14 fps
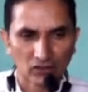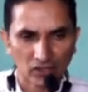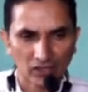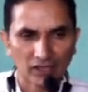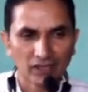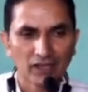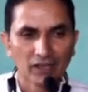
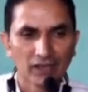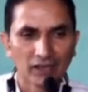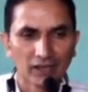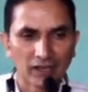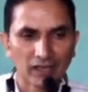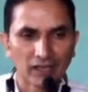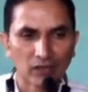थे
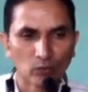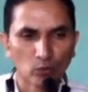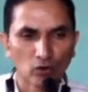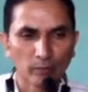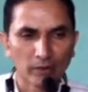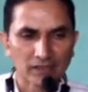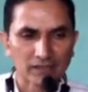लेकिन
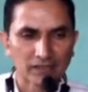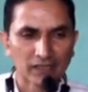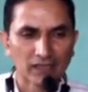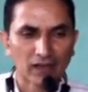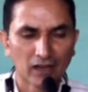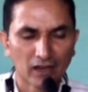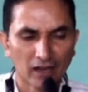उनमें से
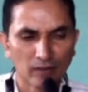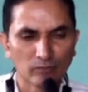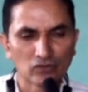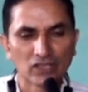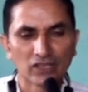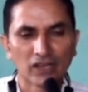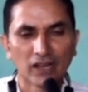हम
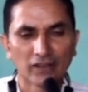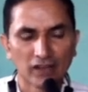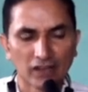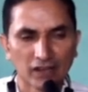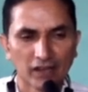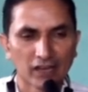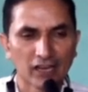जिनका अध्ययन
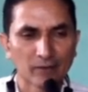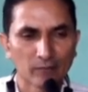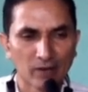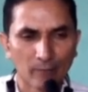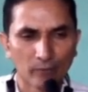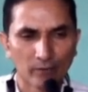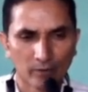करेंगे मैं आप,